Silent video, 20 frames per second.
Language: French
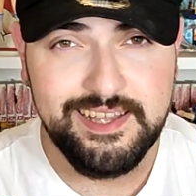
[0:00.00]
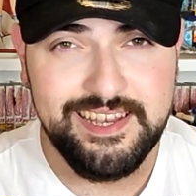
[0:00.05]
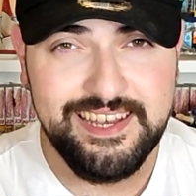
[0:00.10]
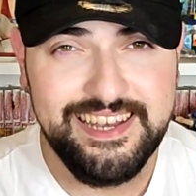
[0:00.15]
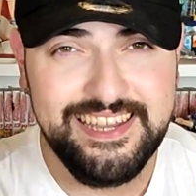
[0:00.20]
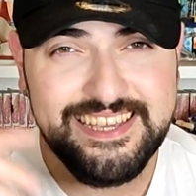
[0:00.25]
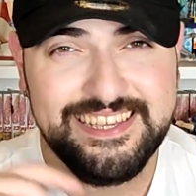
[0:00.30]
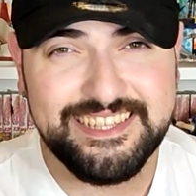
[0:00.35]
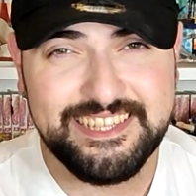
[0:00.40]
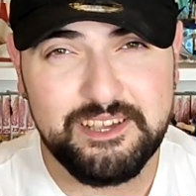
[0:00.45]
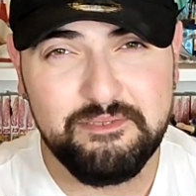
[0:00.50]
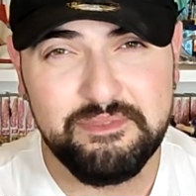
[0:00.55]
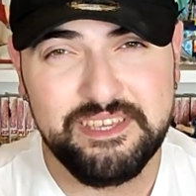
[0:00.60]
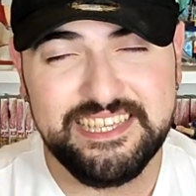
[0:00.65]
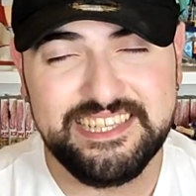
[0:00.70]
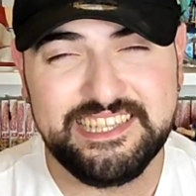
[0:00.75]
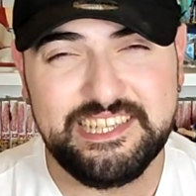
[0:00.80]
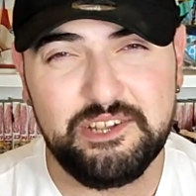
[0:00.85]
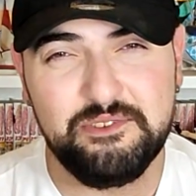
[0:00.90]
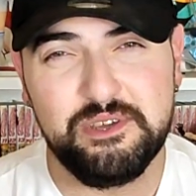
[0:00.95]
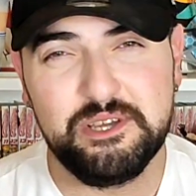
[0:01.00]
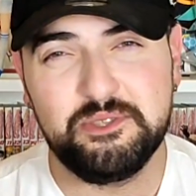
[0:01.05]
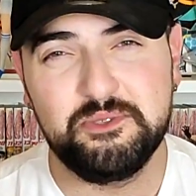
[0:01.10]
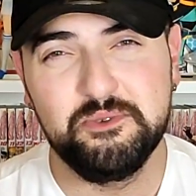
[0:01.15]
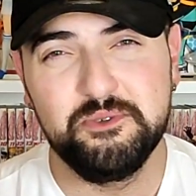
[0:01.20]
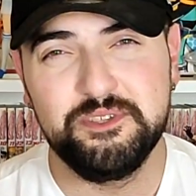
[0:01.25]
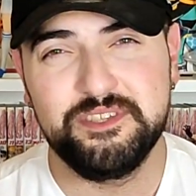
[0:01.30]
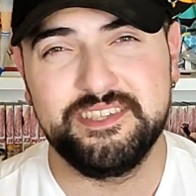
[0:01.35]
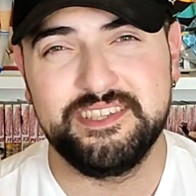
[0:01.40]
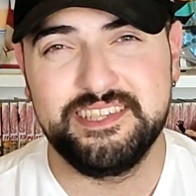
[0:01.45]
Les amis, salut à
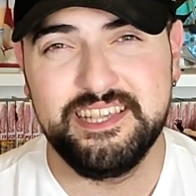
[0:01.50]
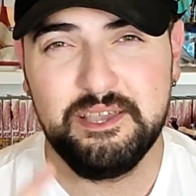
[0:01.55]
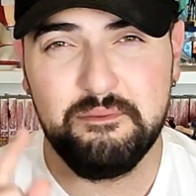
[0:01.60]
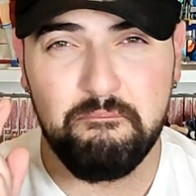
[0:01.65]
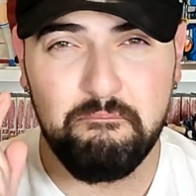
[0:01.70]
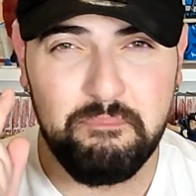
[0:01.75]
tous, c'est